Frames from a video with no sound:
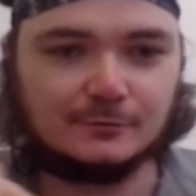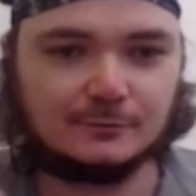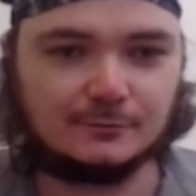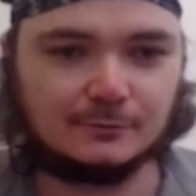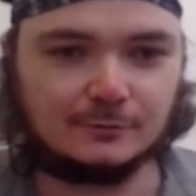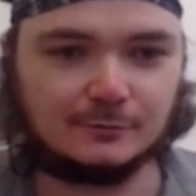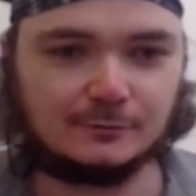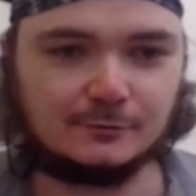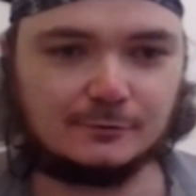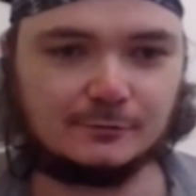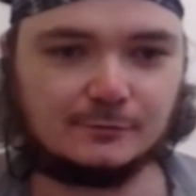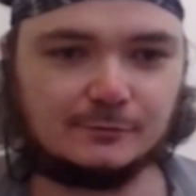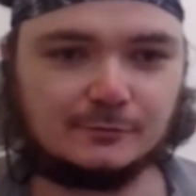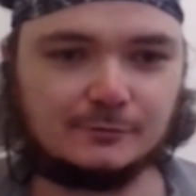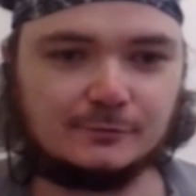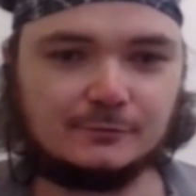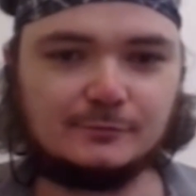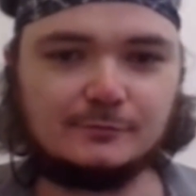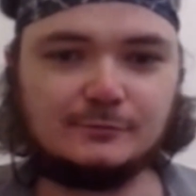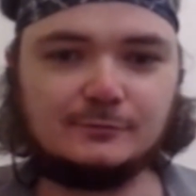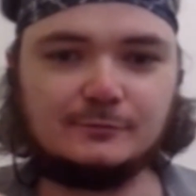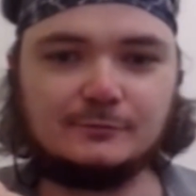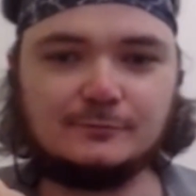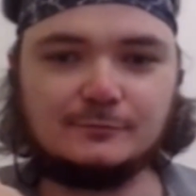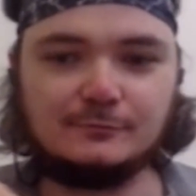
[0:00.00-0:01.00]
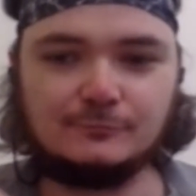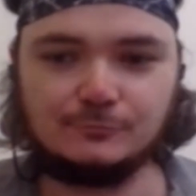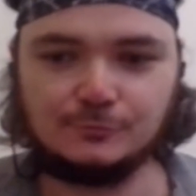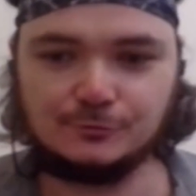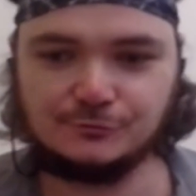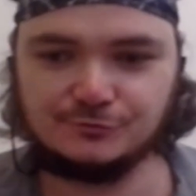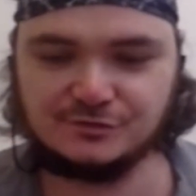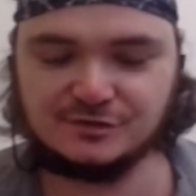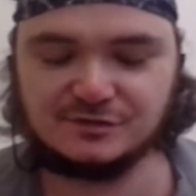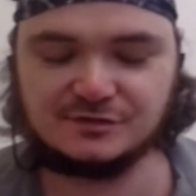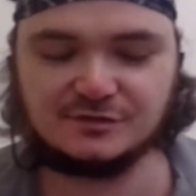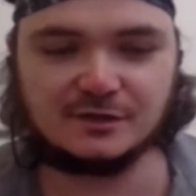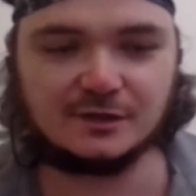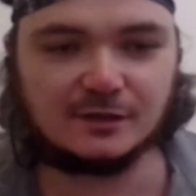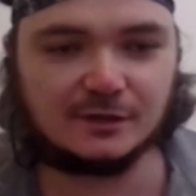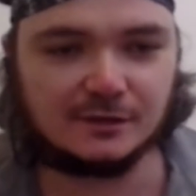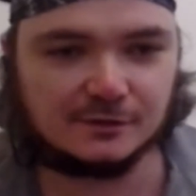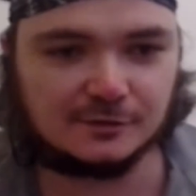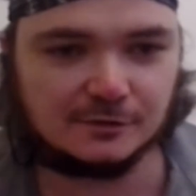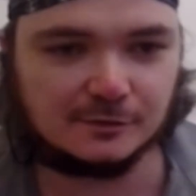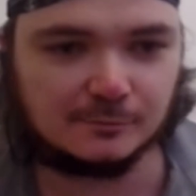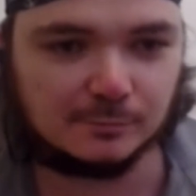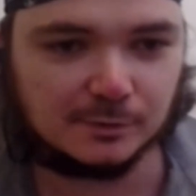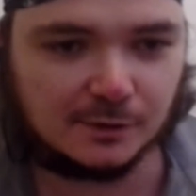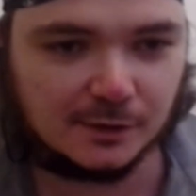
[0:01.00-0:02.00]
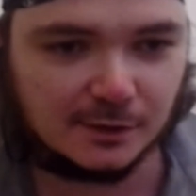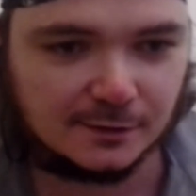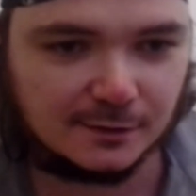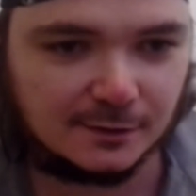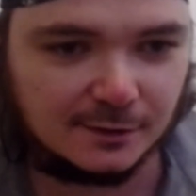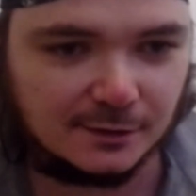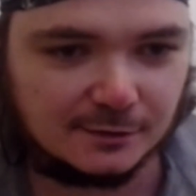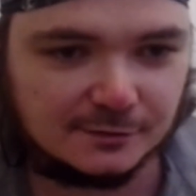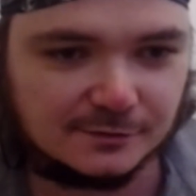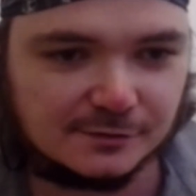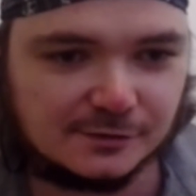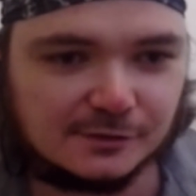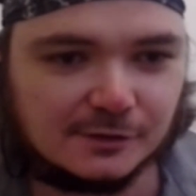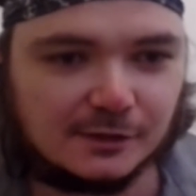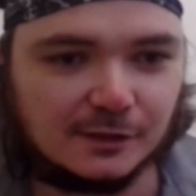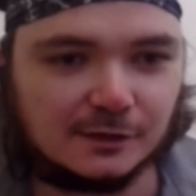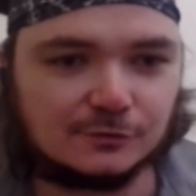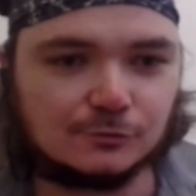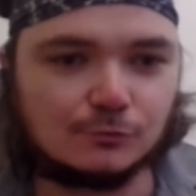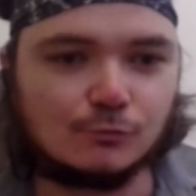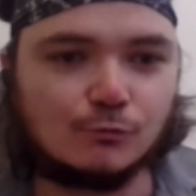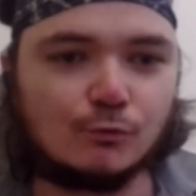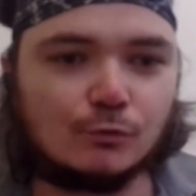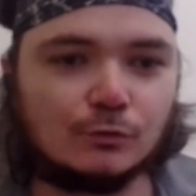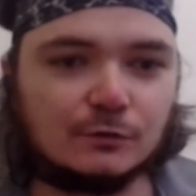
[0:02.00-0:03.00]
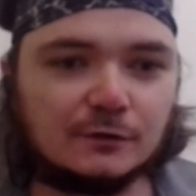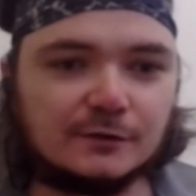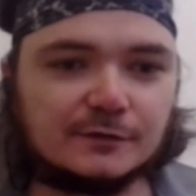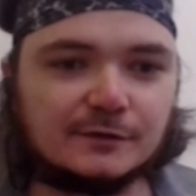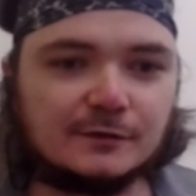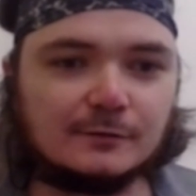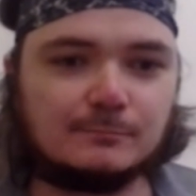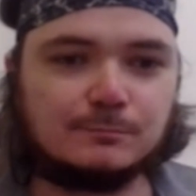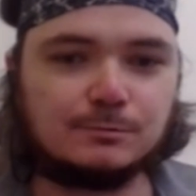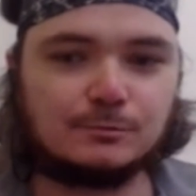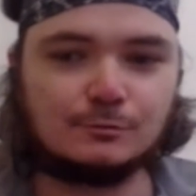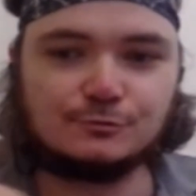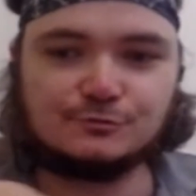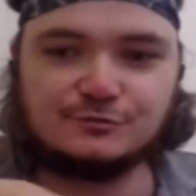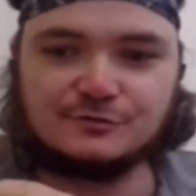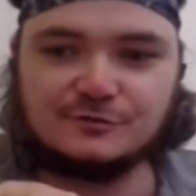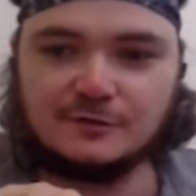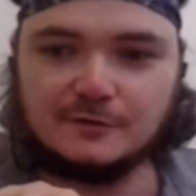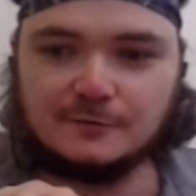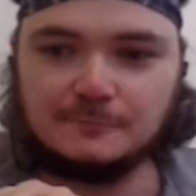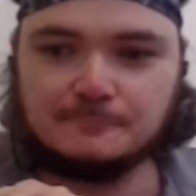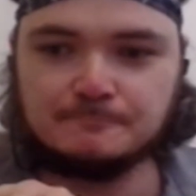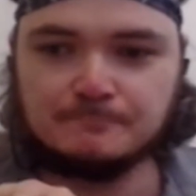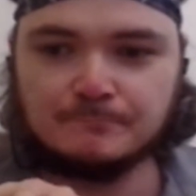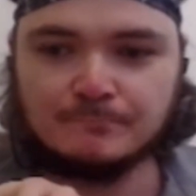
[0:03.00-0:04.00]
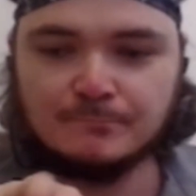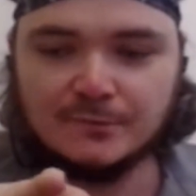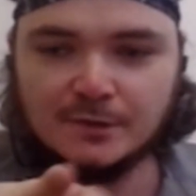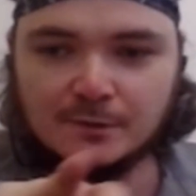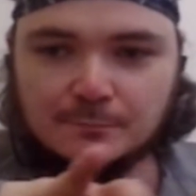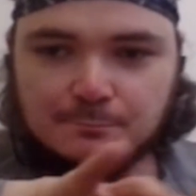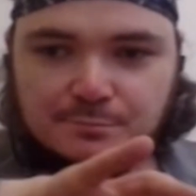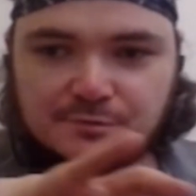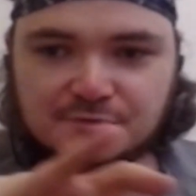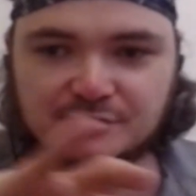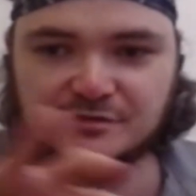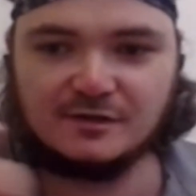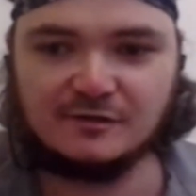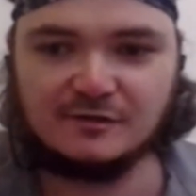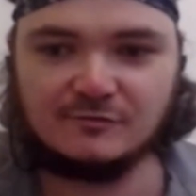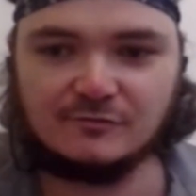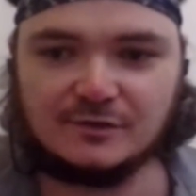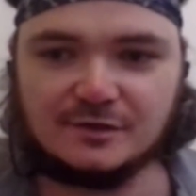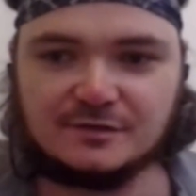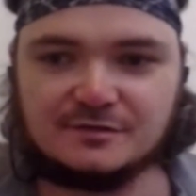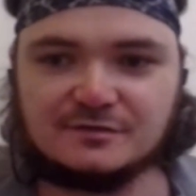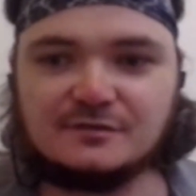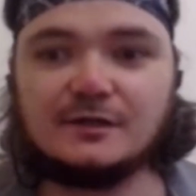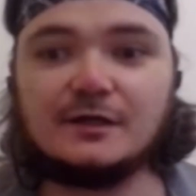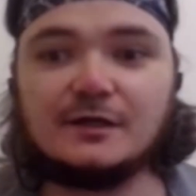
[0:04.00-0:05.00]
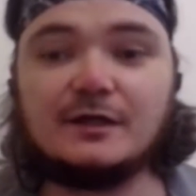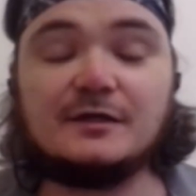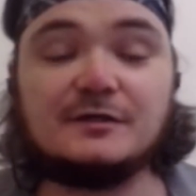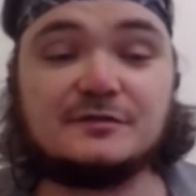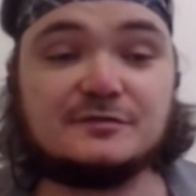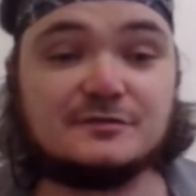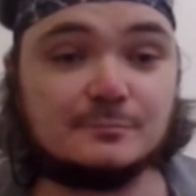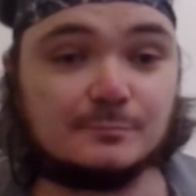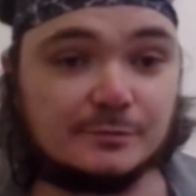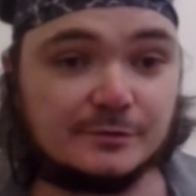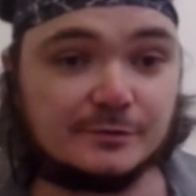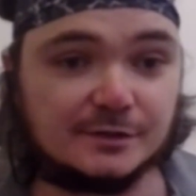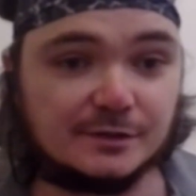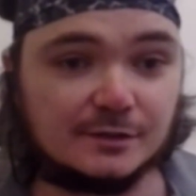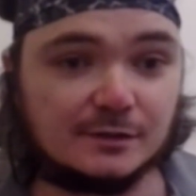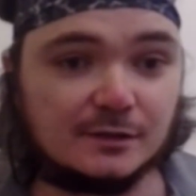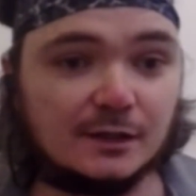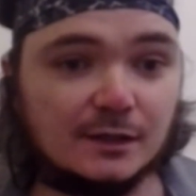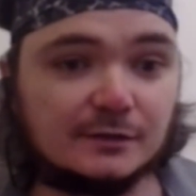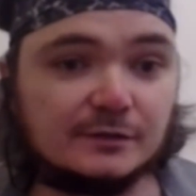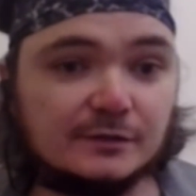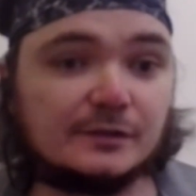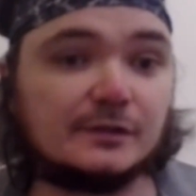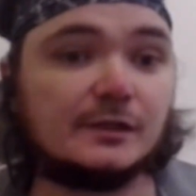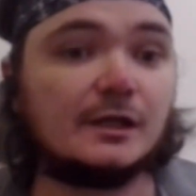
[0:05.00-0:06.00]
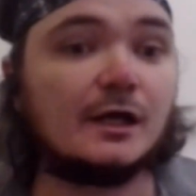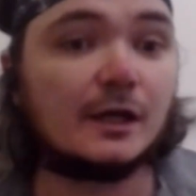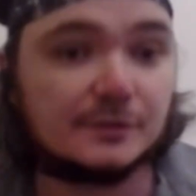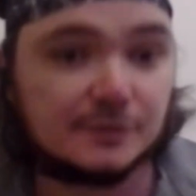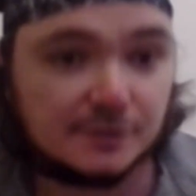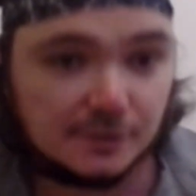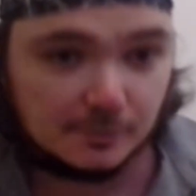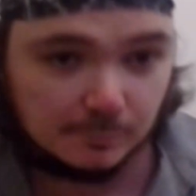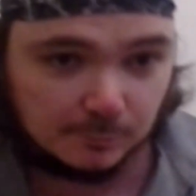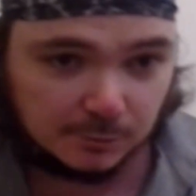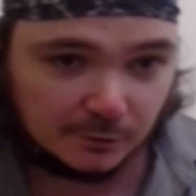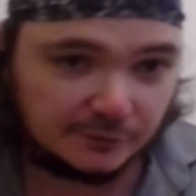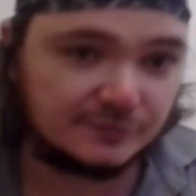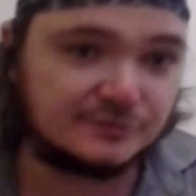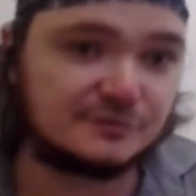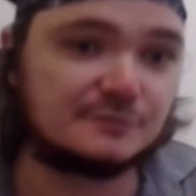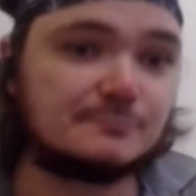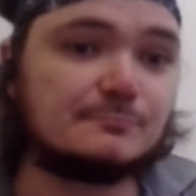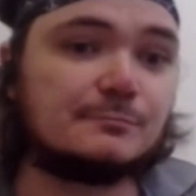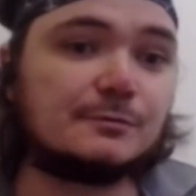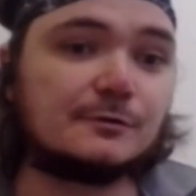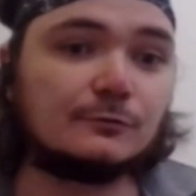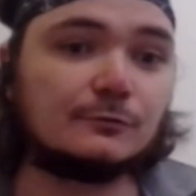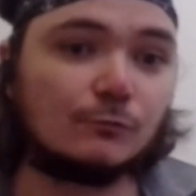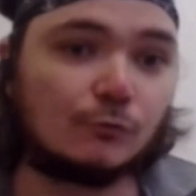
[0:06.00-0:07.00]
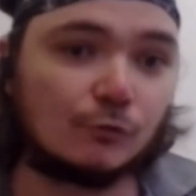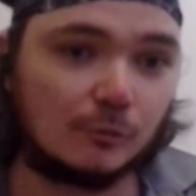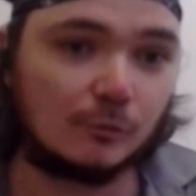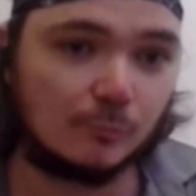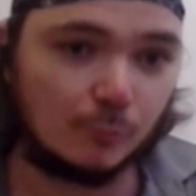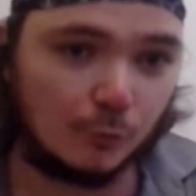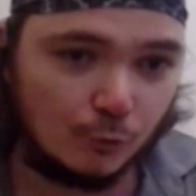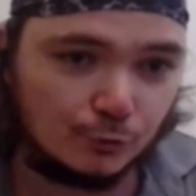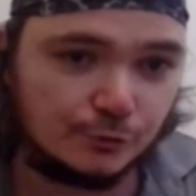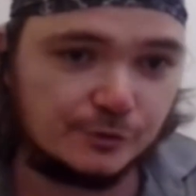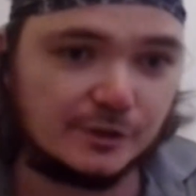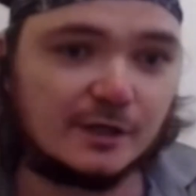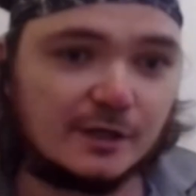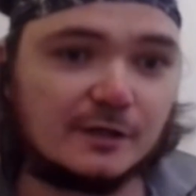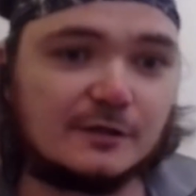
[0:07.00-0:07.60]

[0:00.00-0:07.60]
Э, вот в состоянии блокады, от голода просто давать на эти баррикады, и они их под этим предлогом хуй.